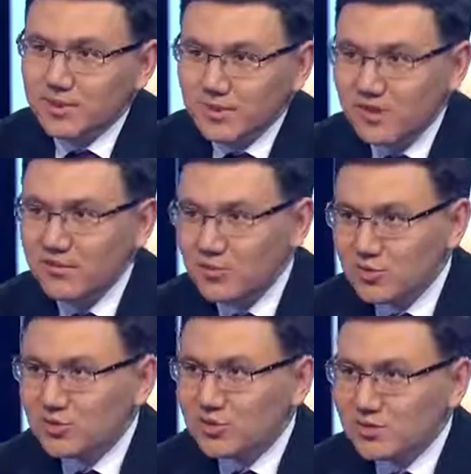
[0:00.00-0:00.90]
Так
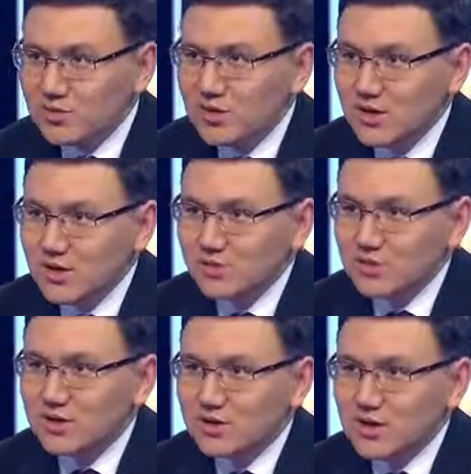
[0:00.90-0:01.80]
формируется вот
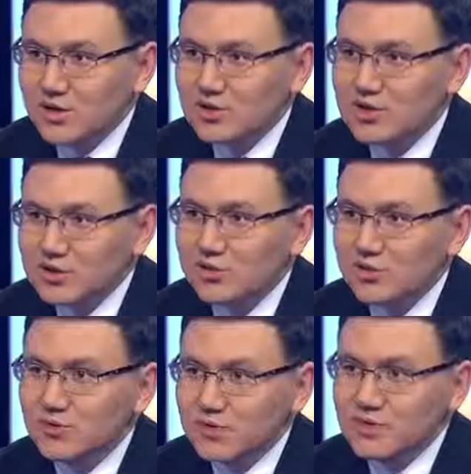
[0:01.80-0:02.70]
это
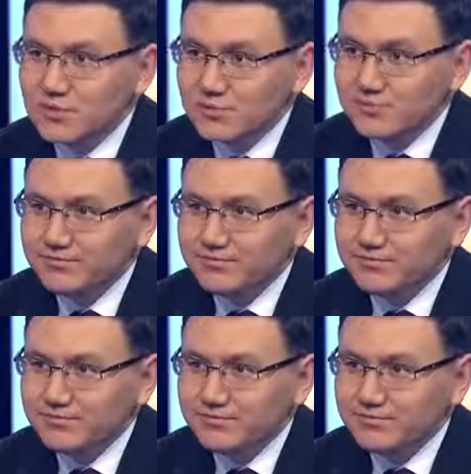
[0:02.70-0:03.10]
11727.